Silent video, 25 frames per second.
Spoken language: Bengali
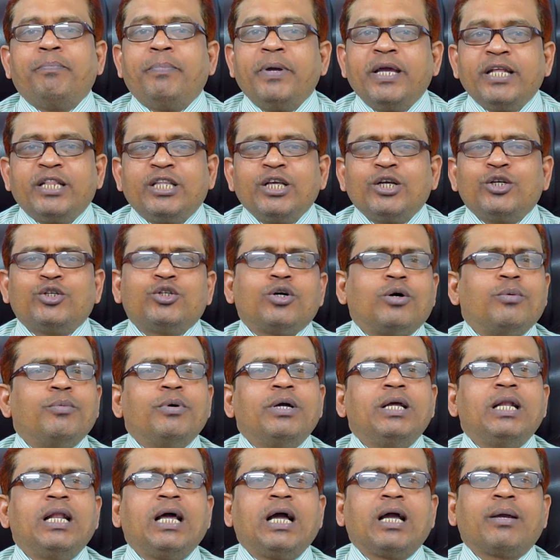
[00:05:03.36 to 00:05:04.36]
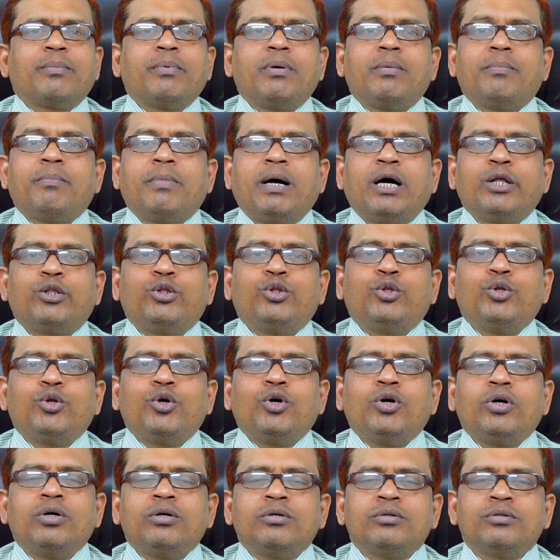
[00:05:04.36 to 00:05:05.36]
পেতে সময় লাগবে মাত্র
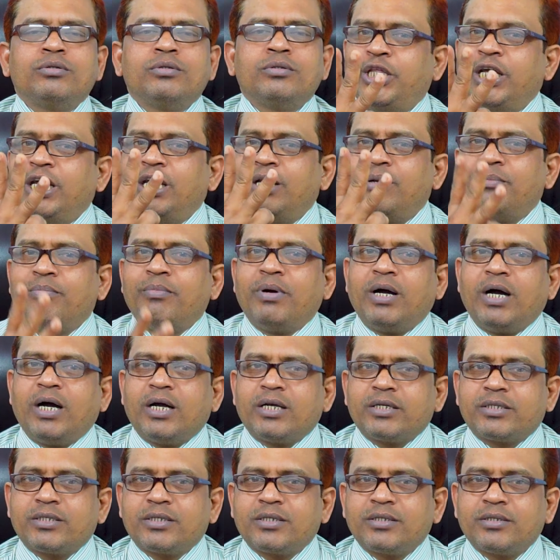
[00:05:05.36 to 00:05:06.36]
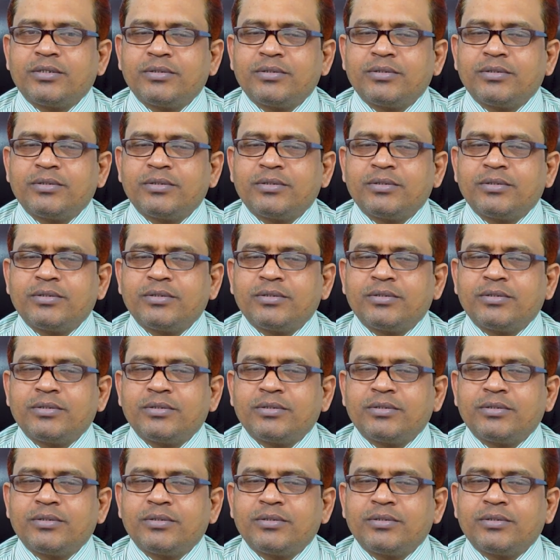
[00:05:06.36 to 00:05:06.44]
তিন মাস